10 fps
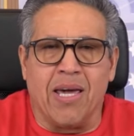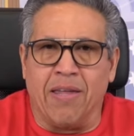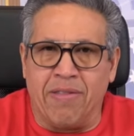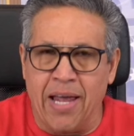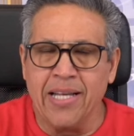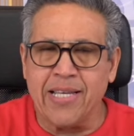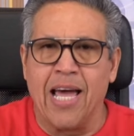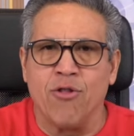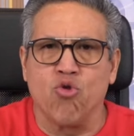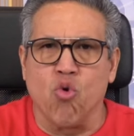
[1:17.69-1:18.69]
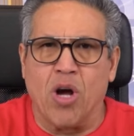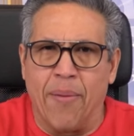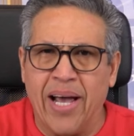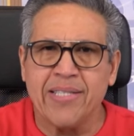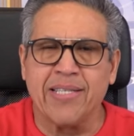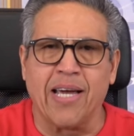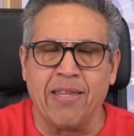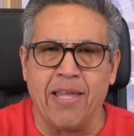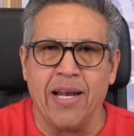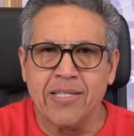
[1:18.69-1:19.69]
que tienes en tu cabeza,
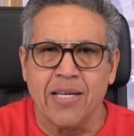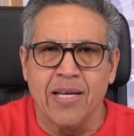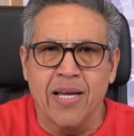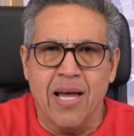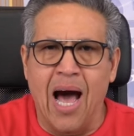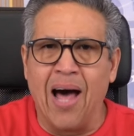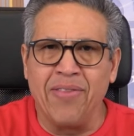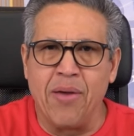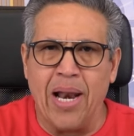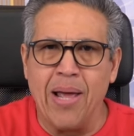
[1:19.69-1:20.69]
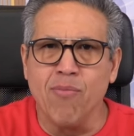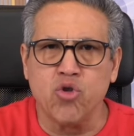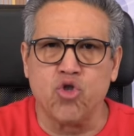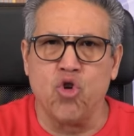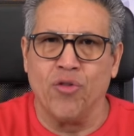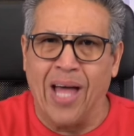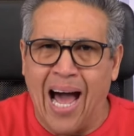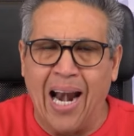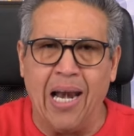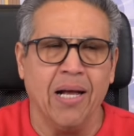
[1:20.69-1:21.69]
que tienes a nivel
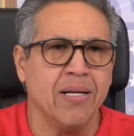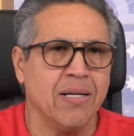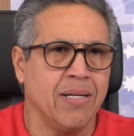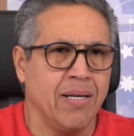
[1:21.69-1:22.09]
emocional,